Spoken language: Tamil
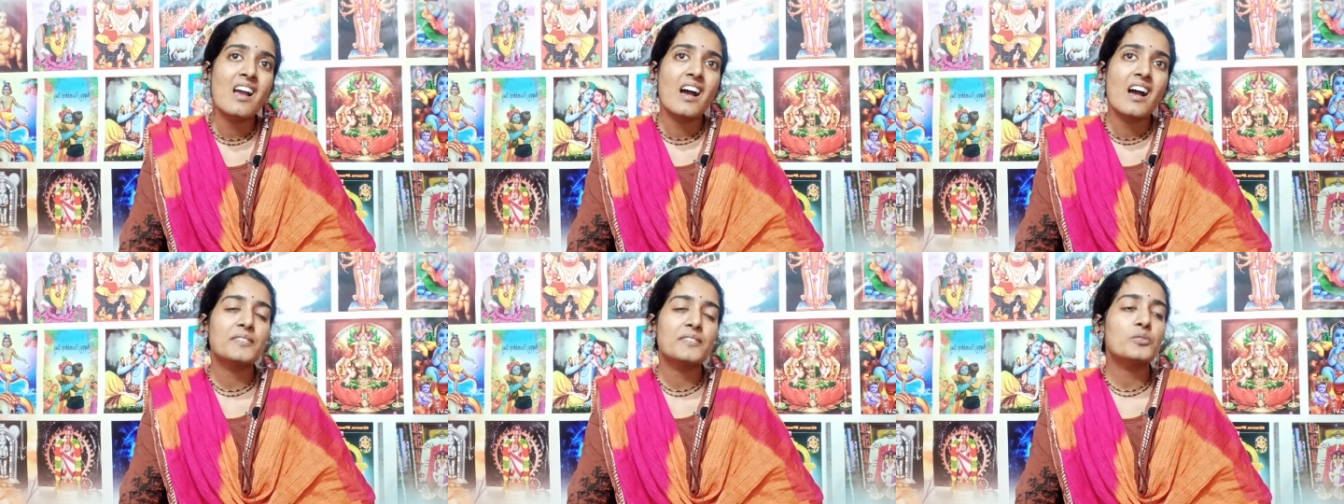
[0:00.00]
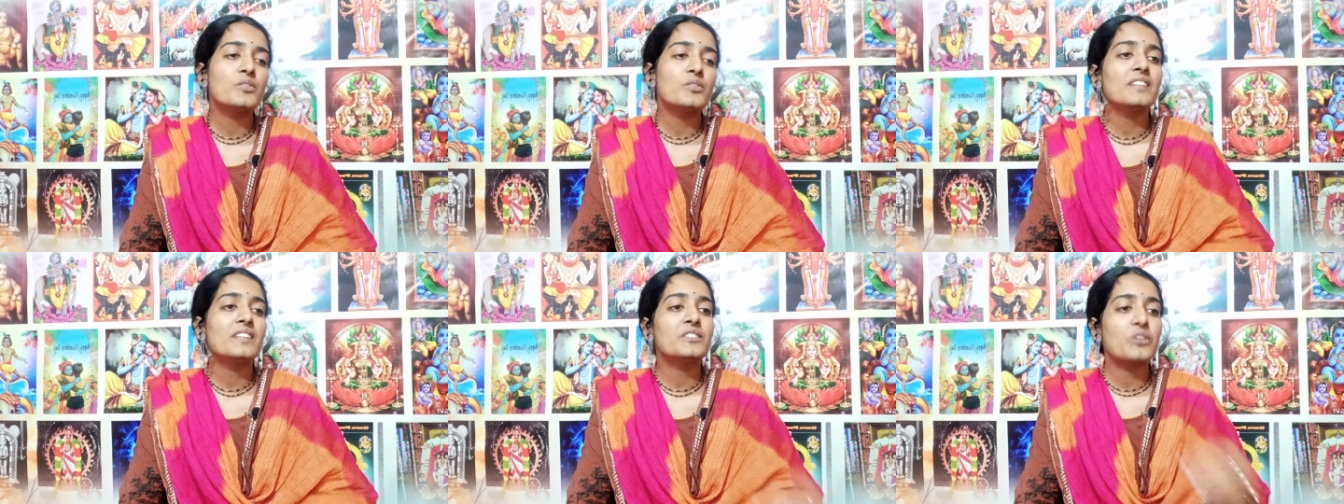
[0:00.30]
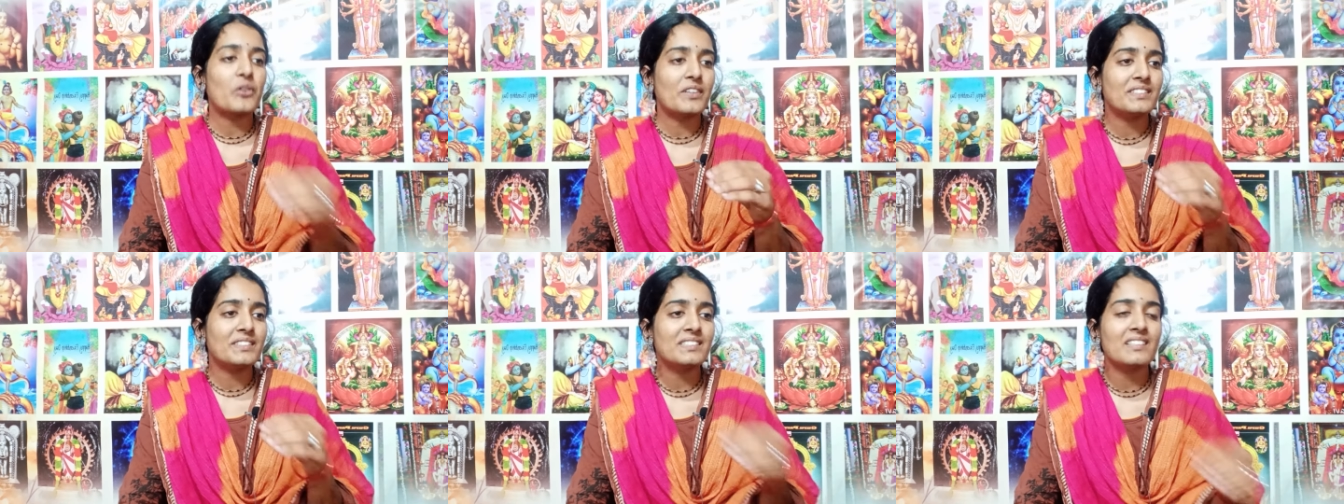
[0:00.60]
அதுக்குள்ளே
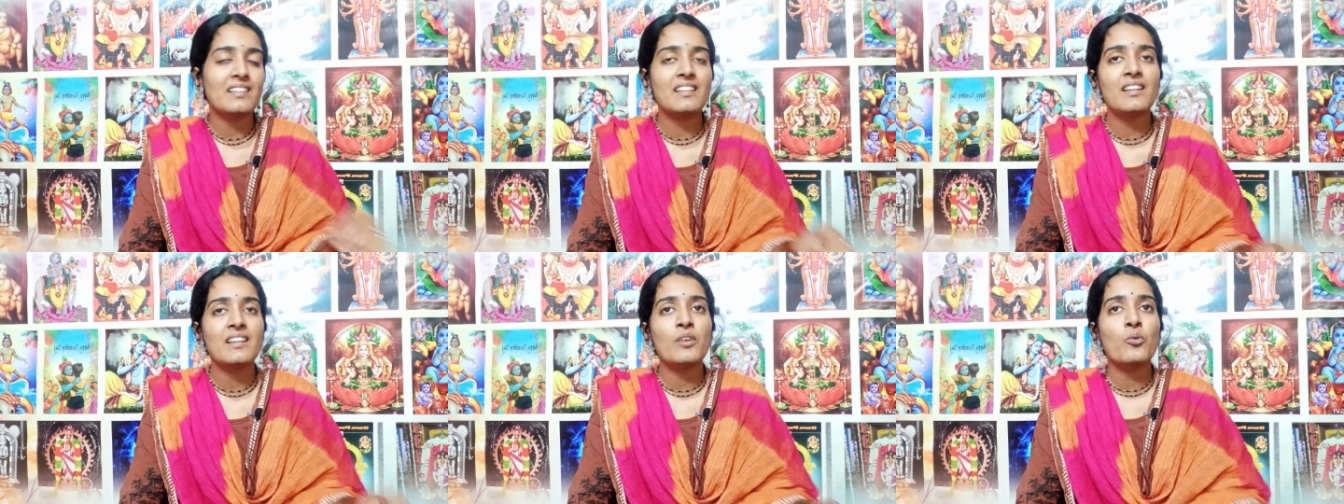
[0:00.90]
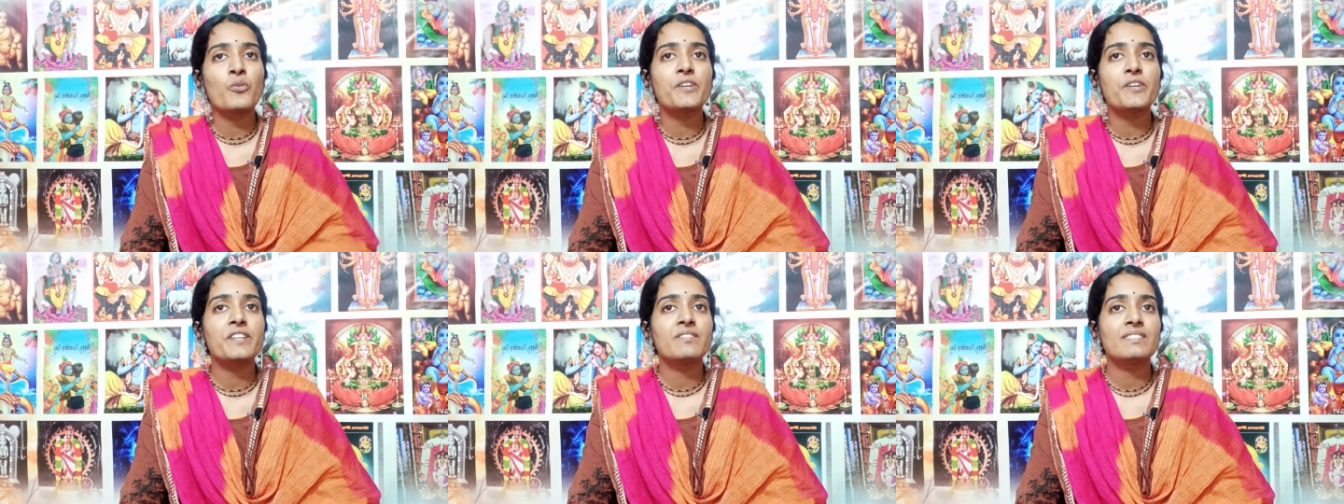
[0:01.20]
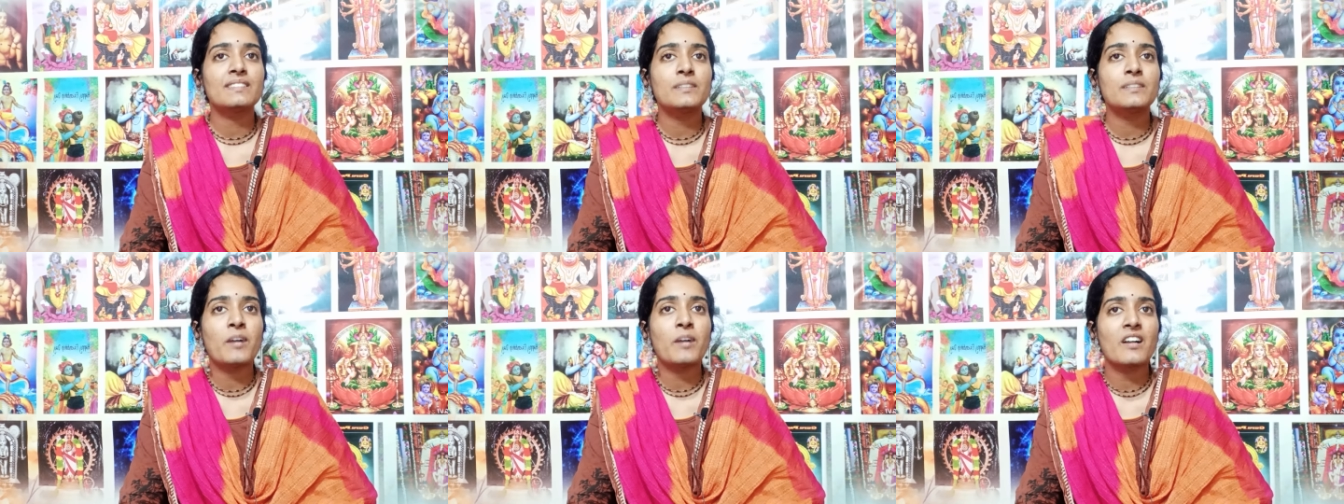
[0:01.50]
அந்த குழந்தைகள் எல்லாம் ஓடி
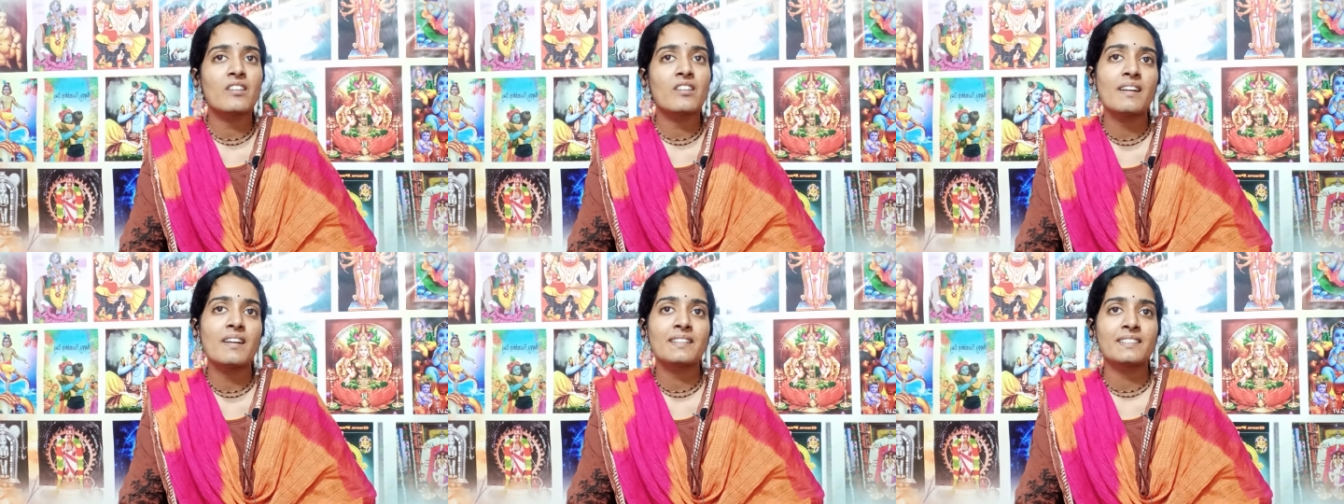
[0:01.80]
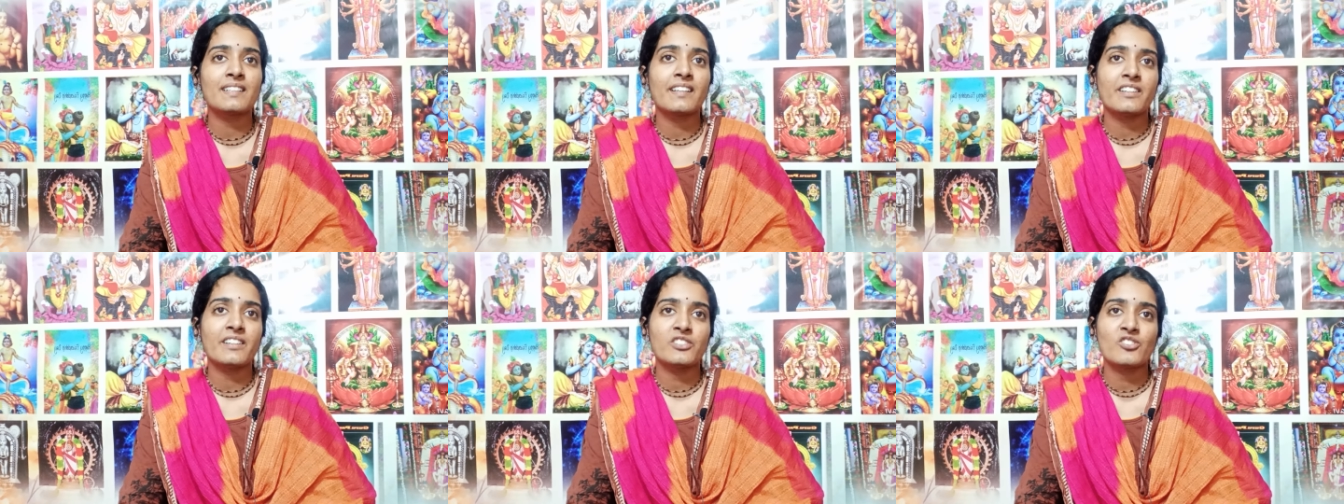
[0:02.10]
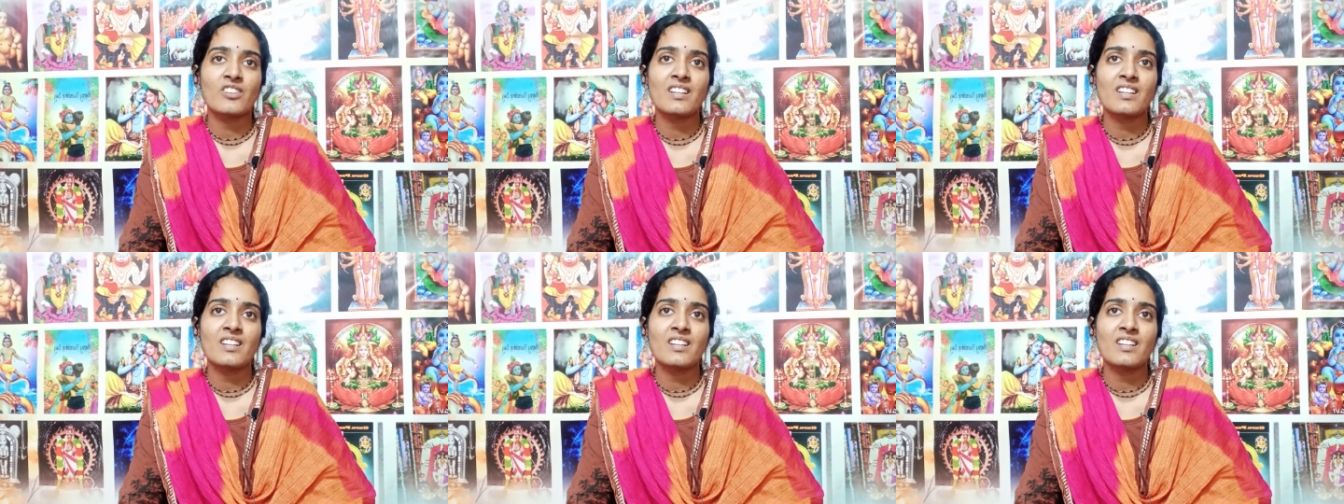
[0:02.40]
வந்து பகவான் கிட்டக்க